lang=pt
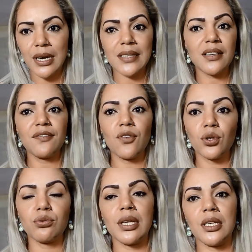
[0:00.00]
Nessa
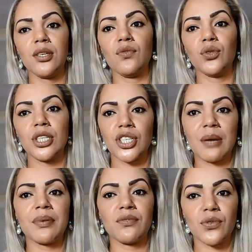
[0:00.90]
foto aí que eu vou
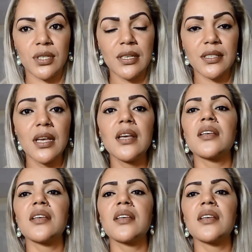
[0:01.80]
deixar pra vocês,